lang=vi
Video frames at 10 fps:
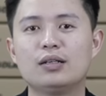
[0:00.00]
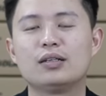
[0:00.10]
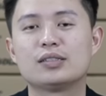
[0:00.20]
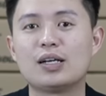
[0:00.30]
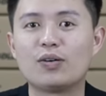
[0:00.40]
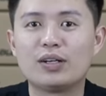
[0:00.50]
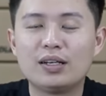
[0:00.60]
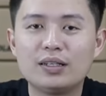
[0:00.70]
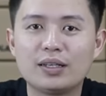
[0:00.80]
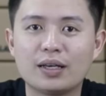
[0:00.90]
Ờ, dạo gần
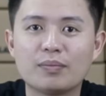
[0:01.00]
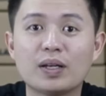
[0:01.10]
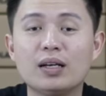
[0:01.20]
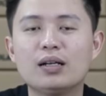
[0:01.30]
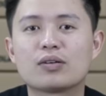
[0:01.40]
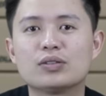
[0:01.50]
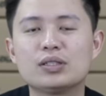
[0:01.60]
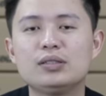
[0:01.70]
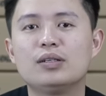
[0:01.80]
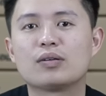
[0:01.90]
đây thì em thấy là có
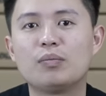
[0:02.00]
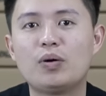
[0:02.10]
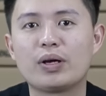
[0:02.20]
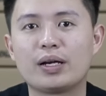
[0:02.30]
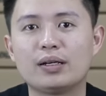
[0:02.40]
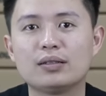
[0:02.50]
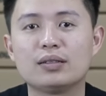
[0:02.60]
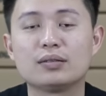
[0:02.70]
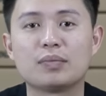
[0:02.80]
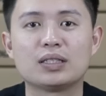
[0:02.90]
rất nhiều các mẫu đèn năng
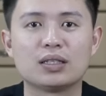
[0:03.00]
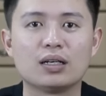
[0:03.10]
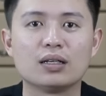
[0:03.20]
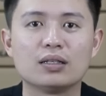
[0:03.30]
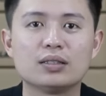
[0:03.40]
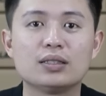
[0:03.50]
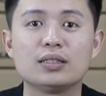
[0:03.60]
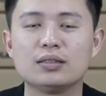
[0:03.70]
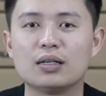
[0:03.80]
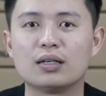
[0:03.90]
lượng mặt trời trên
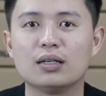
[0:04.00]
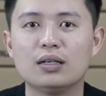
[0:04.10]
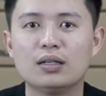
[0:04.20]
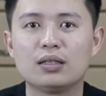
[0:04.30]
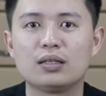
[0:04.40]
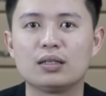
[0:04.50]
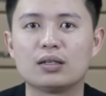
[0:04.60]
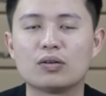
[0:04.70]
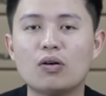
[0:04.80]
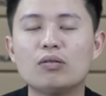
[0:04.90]
thị trường thì
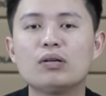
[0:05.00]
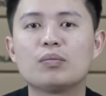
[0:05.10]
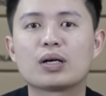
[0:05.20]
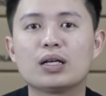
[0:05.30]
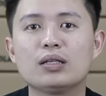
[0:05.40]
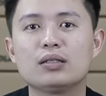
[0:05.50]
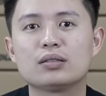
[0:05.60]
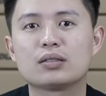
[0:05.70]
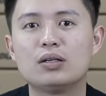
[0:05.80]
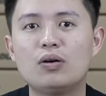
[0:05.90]
ờ, đó là một cái
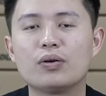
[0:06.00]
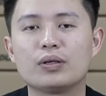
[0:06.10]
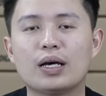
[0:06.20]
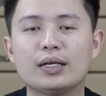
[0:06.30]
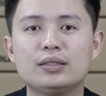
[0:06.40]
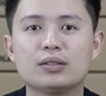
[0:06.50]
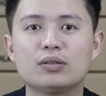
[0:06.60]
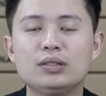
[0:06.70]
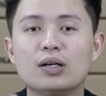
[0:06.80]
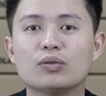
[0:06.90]
cơ hội để anh chị
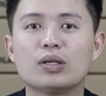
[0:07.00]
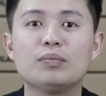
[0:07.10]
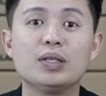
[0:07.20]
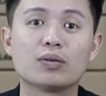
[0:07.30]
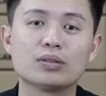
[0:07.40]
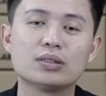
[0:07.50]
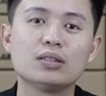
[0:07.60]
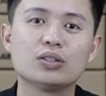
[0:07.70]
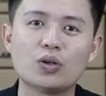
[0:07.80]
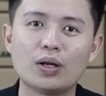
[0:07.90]
có nhiều thêm nhiều có sự
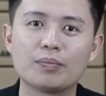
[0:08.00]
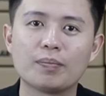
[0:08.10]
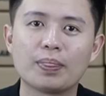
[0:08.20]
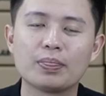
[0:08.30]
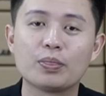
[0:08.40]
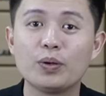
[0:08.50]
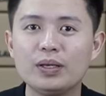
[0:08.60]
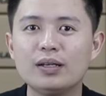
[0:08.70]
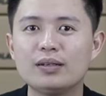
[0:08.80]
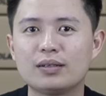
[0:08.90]
lựa chọn tuy
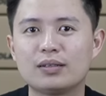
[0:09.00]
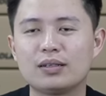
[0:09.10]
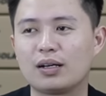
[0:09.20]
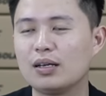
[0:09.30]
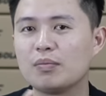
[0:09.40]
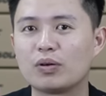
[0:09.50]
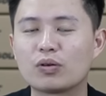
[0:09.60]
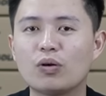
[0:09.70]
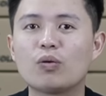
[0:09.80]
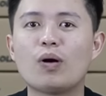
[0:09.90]
nhiên thì khi mà nó
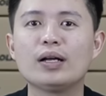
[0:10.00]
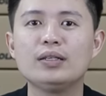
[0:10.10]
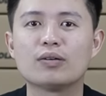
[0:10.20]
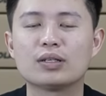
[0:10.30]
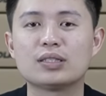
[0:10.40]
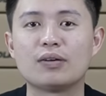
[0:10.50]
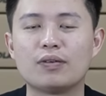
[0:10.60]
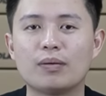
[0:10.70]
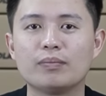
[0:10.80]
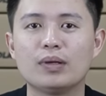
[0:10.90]
có quá nhiều các sản
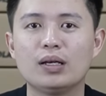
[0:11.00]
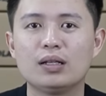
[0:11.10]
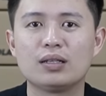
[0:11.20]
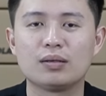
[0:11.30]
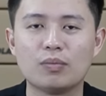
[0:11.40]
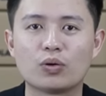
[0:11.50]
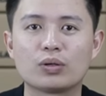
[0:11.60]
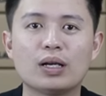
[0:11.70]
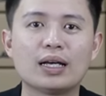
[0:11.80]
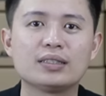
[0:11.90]
phẩm thì
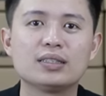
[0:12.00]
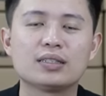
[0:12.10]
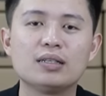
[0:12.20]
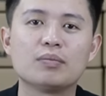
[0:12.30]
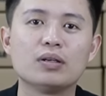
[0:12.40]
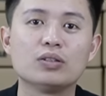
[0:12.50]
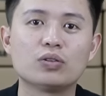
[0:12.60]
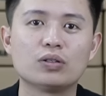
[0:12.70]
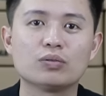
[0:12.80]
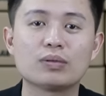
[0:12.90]
một là anh chị khi mà lựa
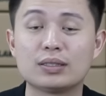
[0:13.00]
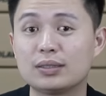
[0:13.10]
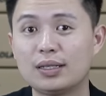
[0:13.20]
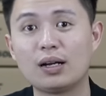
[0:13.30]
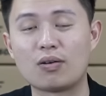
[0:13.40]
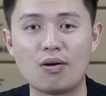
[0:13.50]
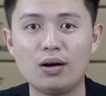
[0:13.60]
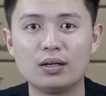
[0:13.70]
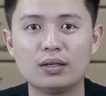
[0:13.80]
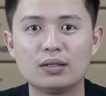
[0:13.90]
chọn chúng ta sẽ rất là
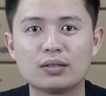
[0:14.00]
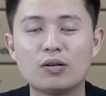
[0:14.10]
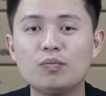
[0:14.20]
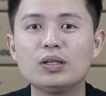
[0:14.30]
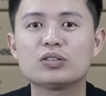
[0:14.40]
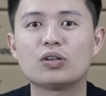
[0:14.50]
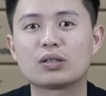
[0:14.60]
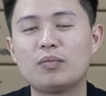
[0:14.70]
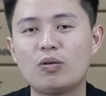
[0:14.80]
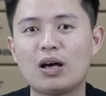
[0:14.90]
khó không biết chọn
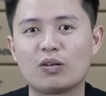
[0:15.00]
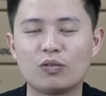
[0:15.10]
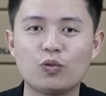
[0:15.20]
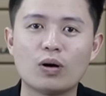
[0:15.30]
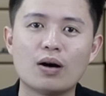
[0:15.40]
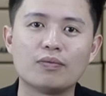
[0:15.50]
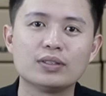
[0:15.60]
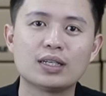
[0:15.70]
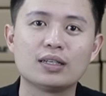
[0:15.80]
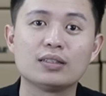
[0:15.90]
cái mẫu nào nó phù hợp
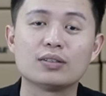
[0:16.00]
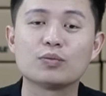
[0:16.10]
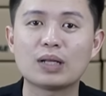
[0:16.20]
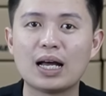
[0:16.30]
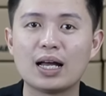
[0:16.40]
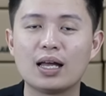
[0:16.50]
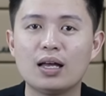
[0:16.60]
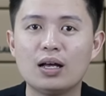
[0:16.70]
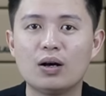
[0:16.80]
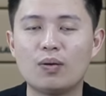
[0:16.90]
với gia đình nhà chúng ta
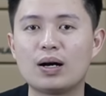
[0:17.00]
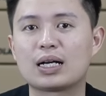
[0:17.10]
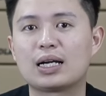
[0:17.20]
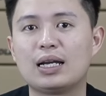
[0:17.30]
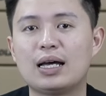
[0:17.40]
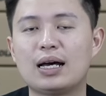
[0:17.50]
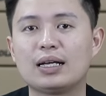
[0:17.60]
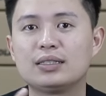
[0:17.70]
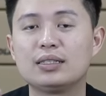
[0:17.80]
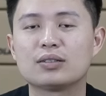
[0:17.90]
hoặc là
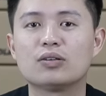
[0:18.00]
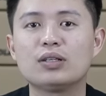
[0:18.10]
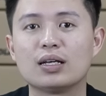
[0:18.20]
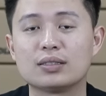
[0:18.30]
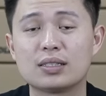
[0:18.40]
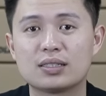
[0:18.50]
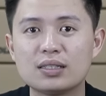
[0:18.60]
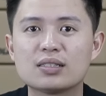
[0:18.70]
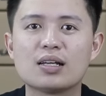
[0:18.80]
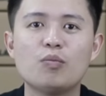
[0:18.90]
anh chị có thể sẽ
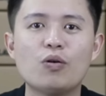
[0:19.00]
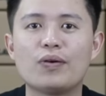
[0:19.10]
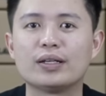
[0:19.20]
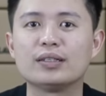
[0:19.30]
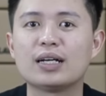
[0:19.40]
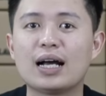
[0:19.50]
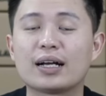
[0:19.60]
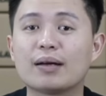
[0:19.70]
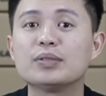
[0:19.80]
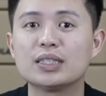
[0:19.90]
rất dễ mua phải những hàng
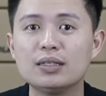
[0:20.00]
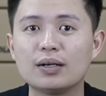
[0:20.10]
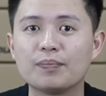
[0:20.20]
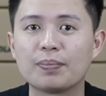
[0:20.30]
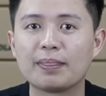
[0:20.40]
kém chất lượng